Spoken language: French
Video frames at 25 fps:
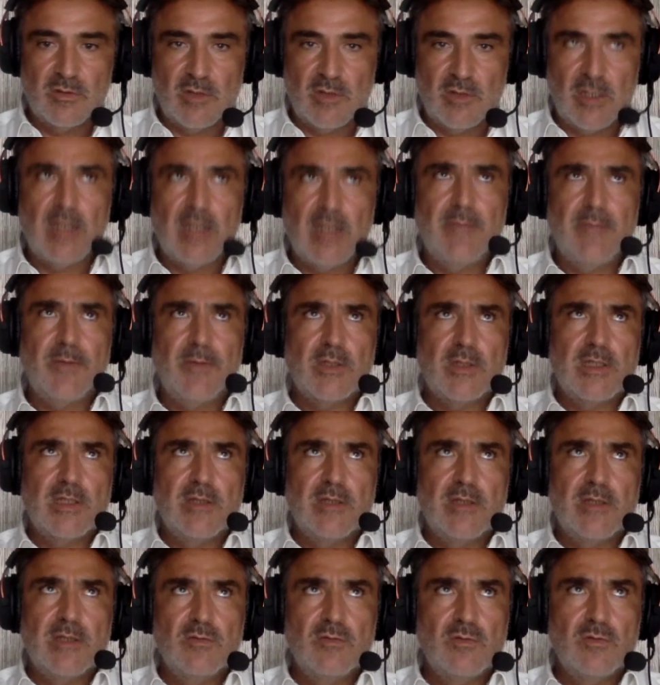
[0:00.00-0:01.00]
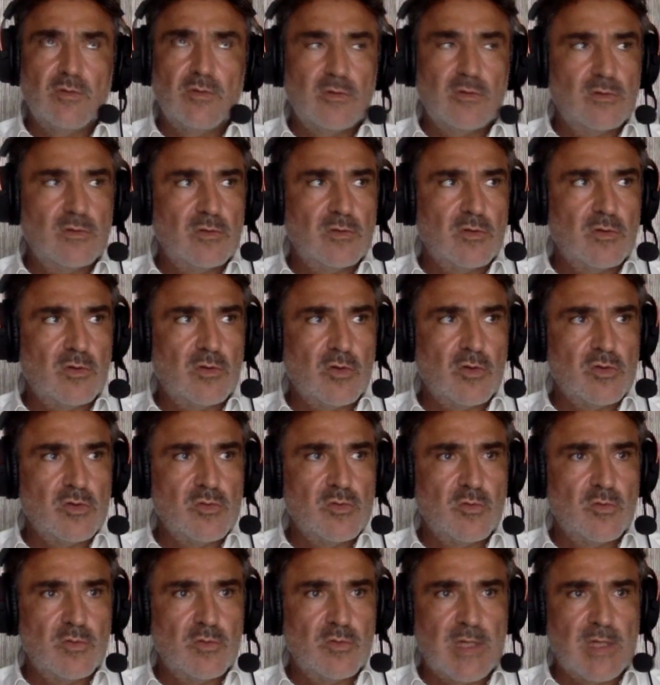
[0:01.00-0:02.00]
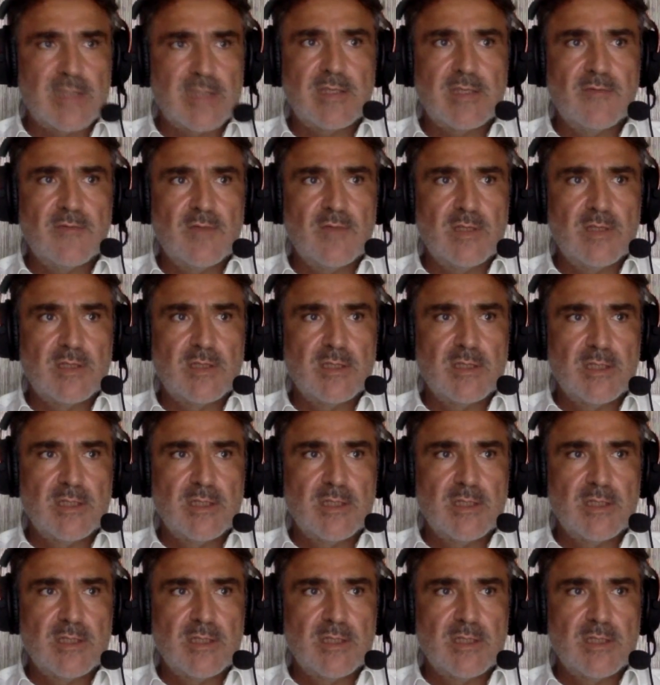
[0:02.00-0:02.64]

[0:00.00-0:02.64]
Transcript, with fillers: à l'époque, il avait eu le record du monde assez vite